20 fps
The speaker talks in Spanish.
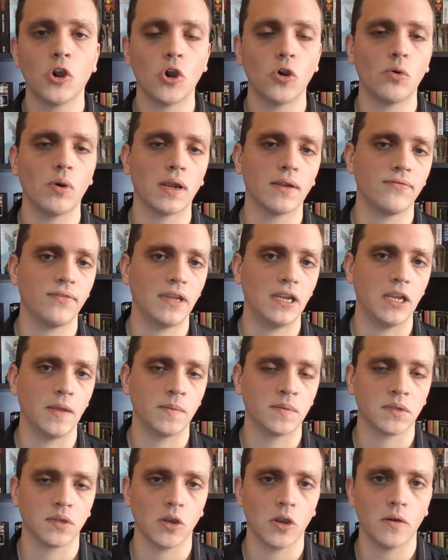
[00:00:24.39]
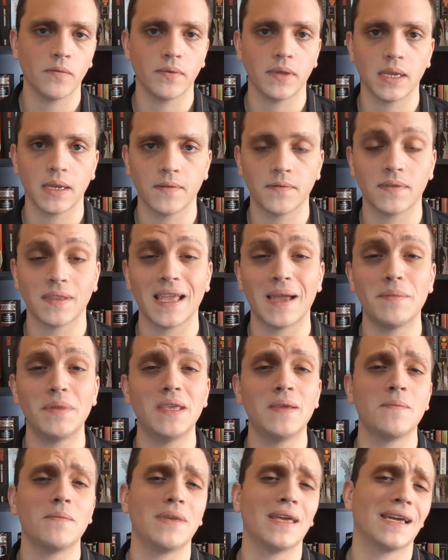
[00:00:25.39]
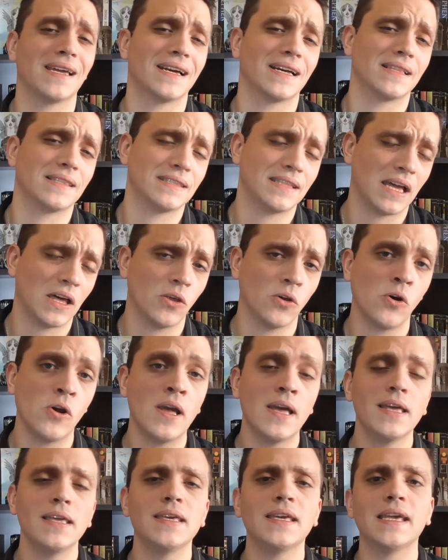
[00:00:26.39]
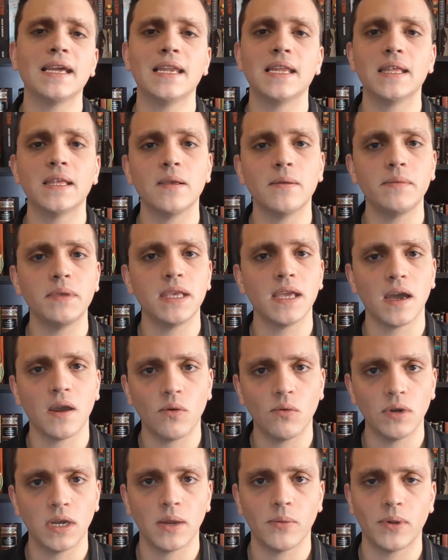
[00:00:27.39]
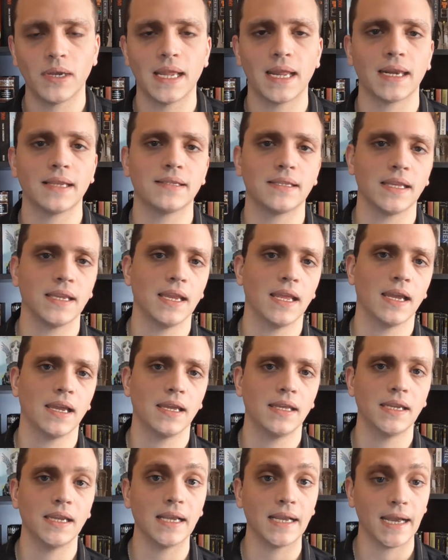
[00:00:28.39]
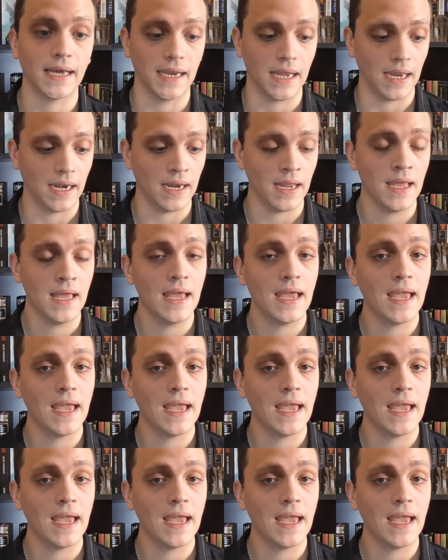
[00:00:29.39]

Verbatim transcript: Howard Phillips Lovecraft que a mí me ha encantado y que le debía una buena reseña en el canal.